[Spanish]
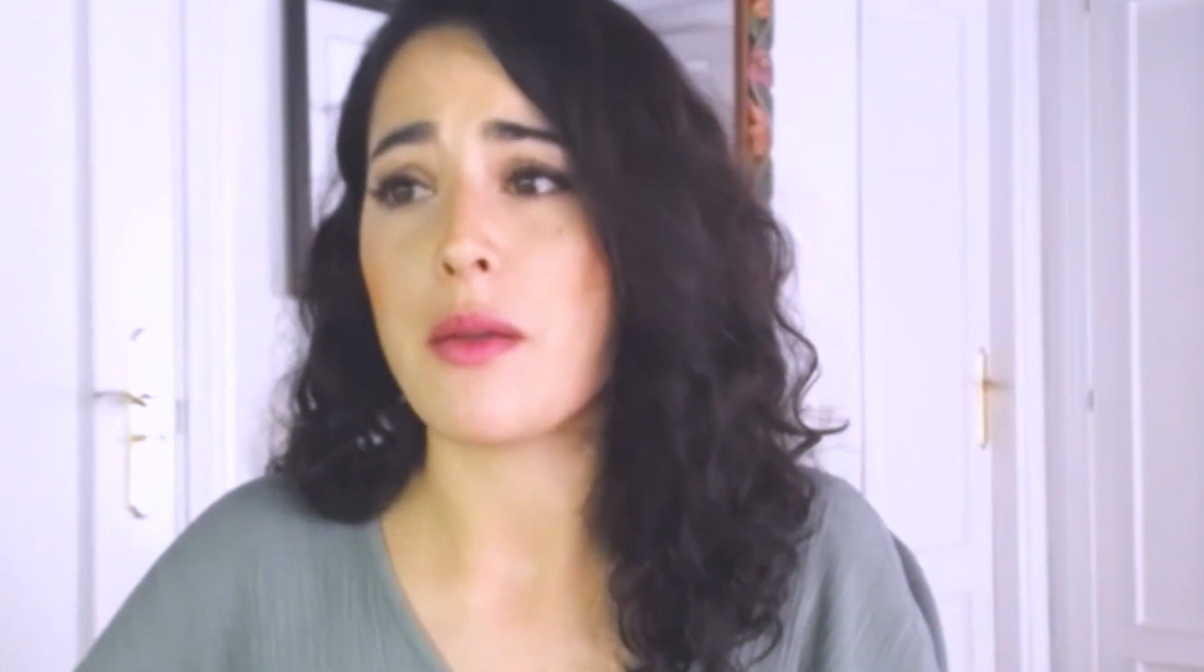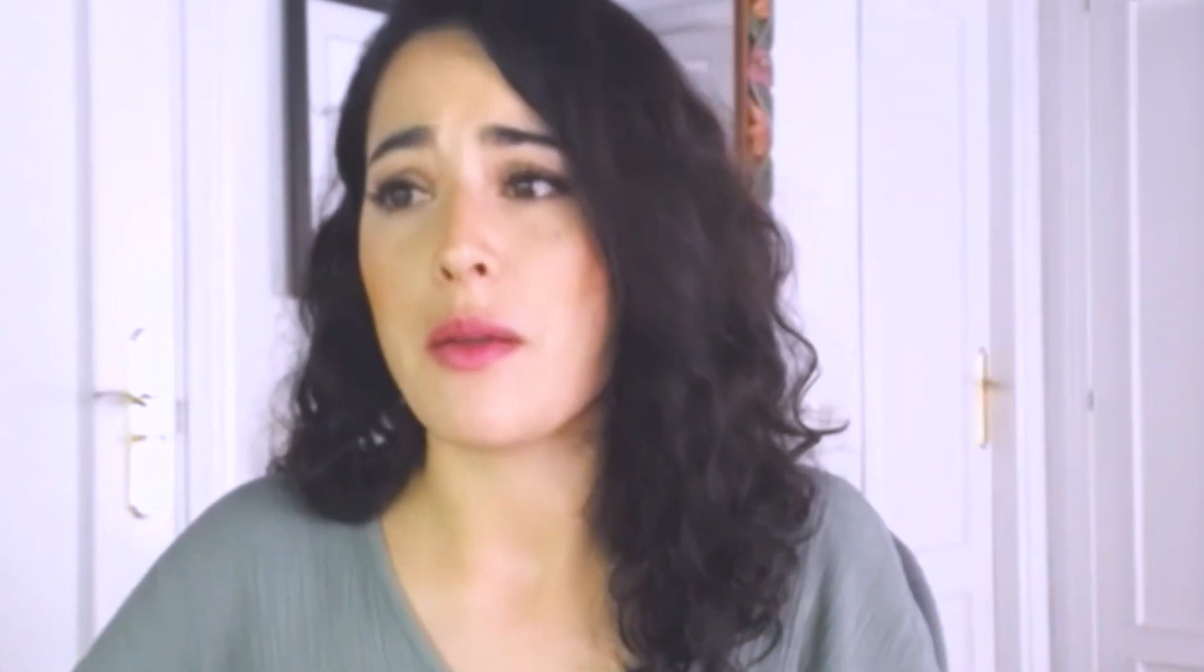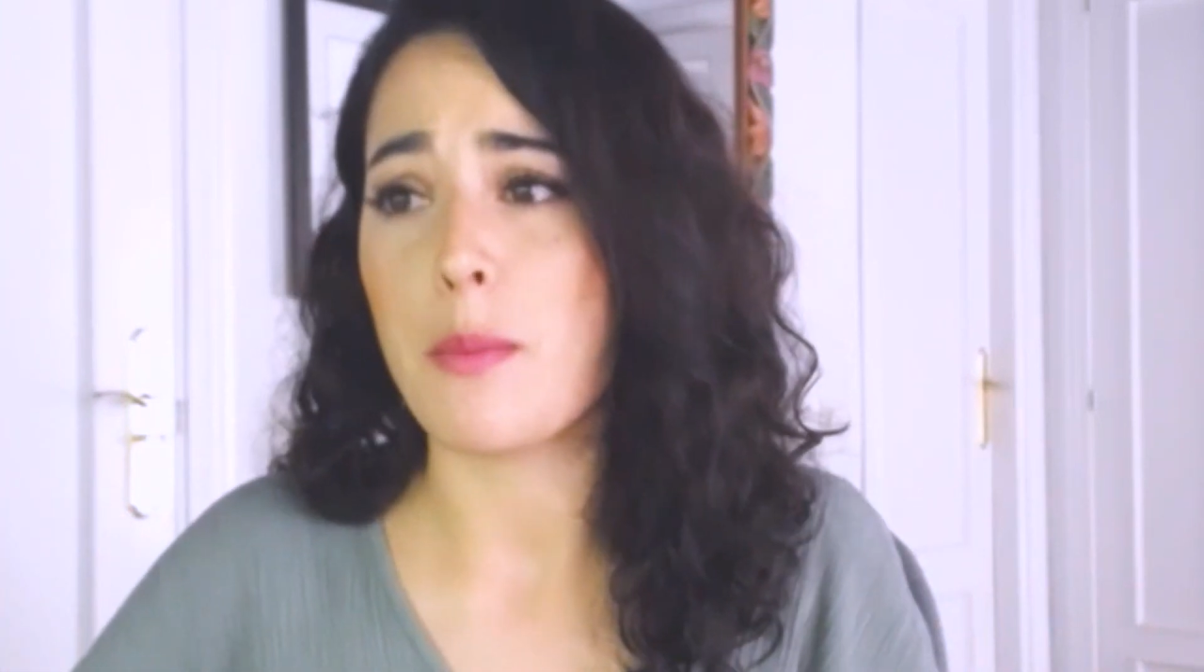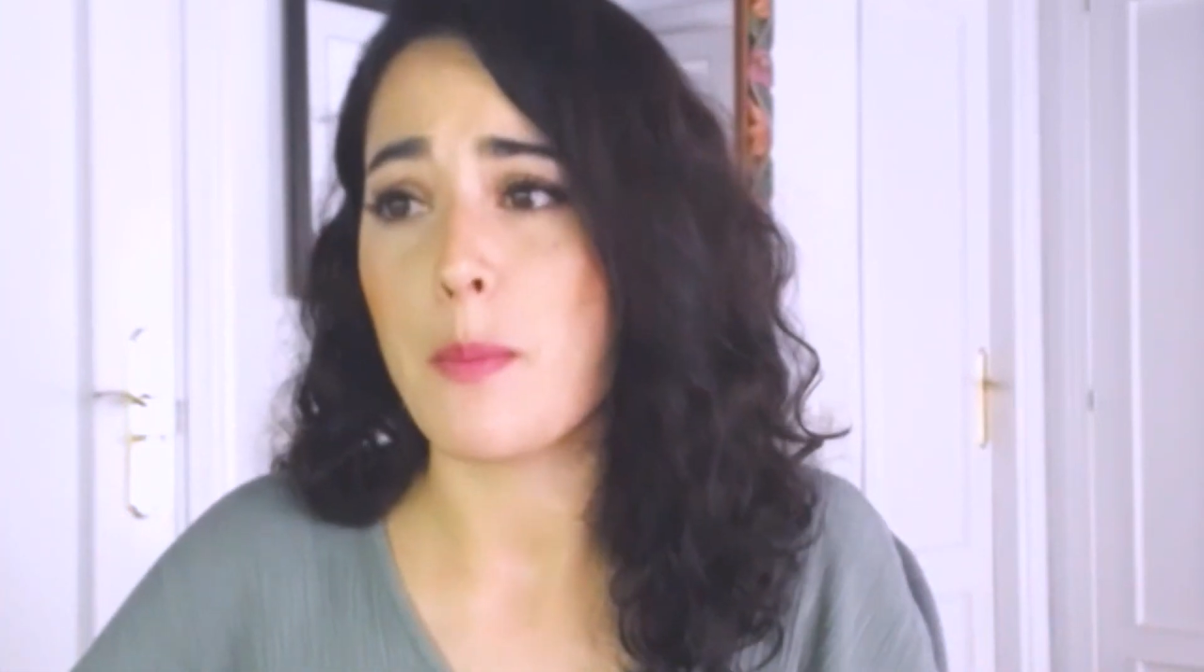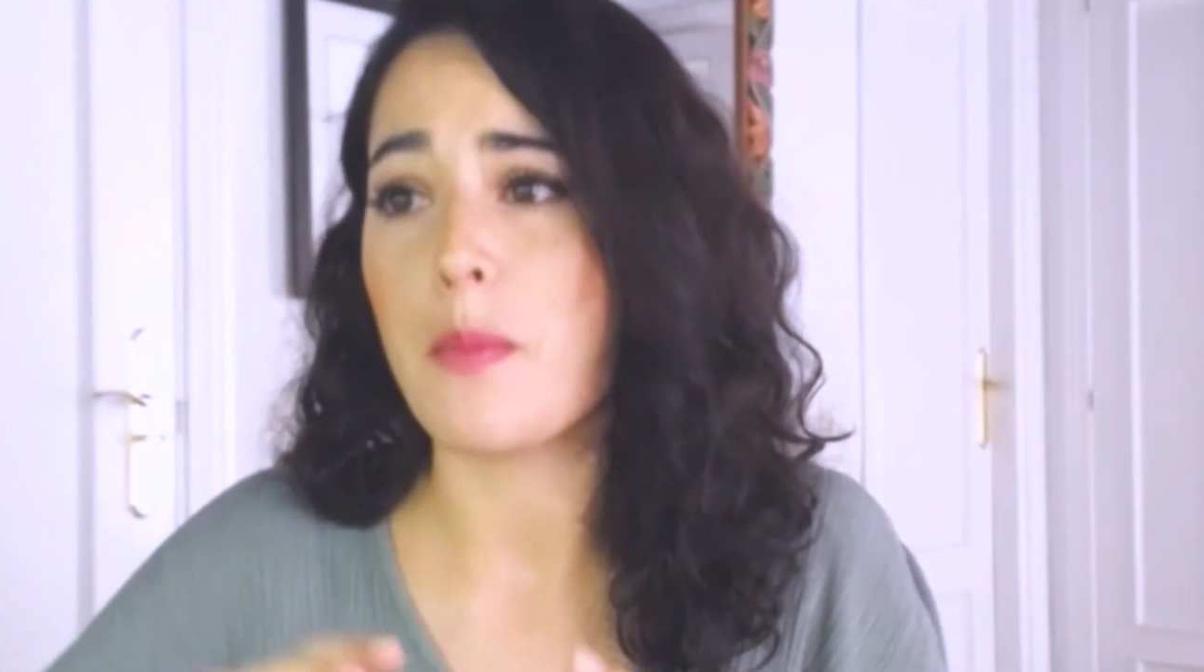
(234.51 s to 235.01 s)

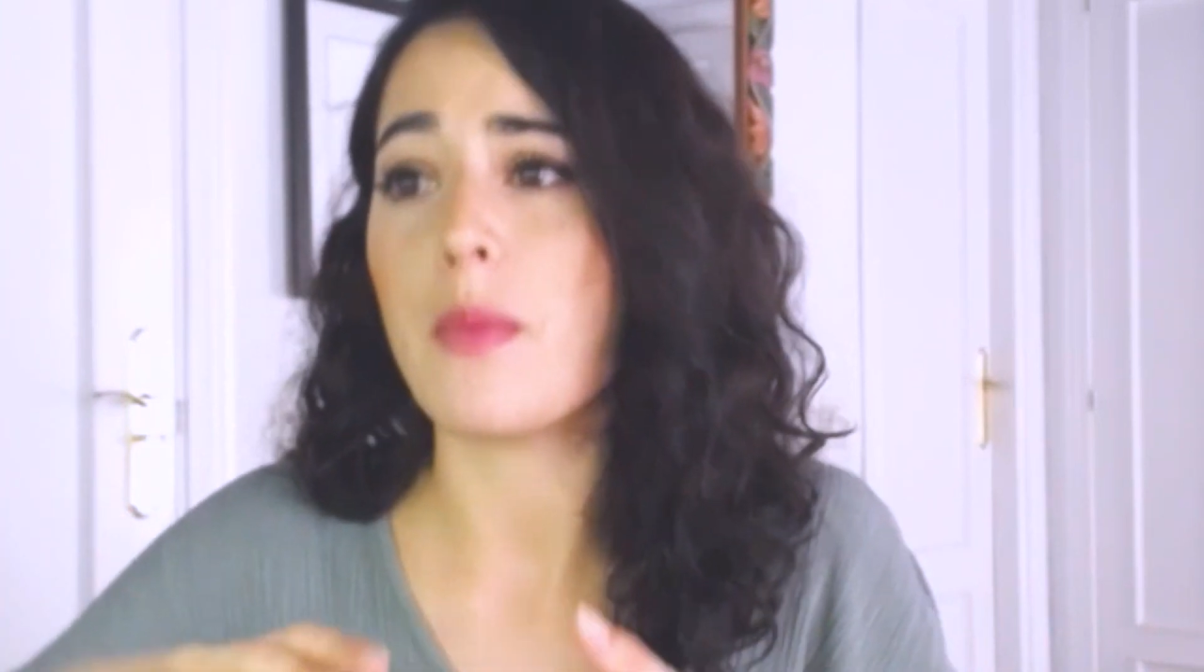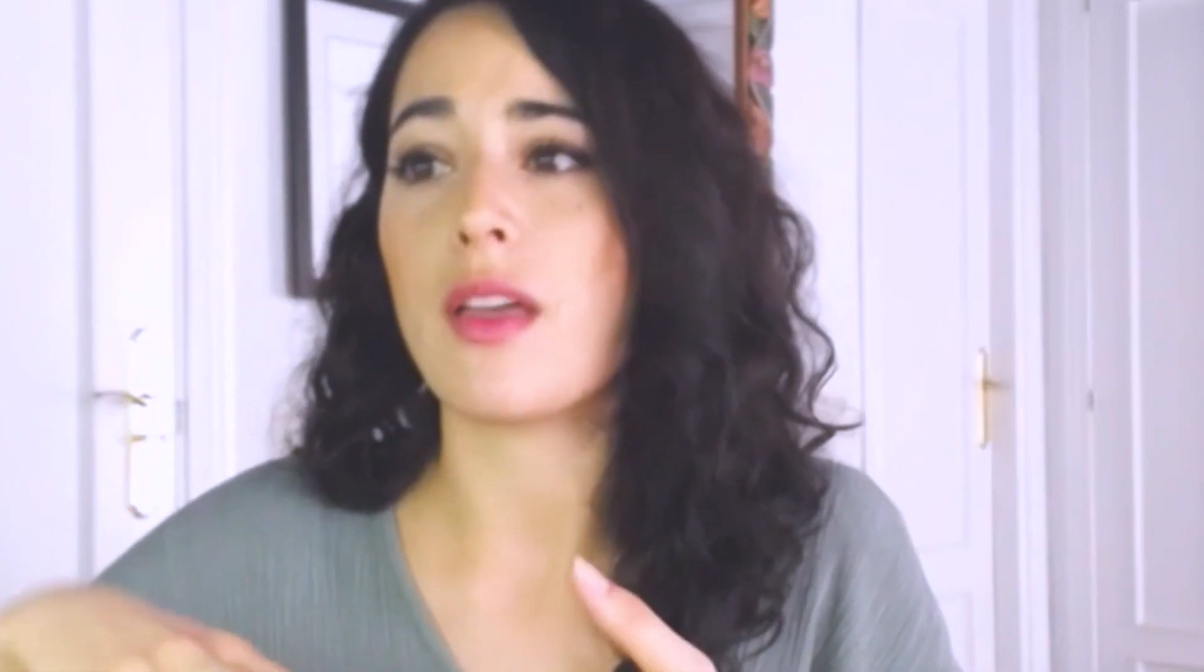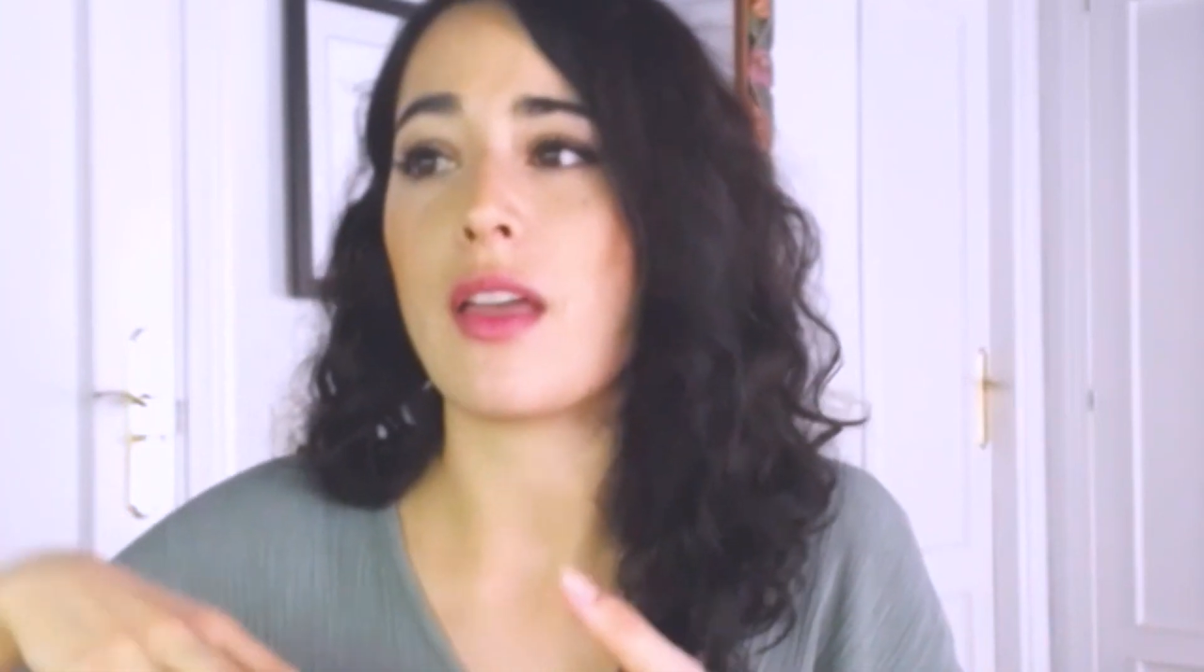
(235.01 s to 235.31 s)
eh,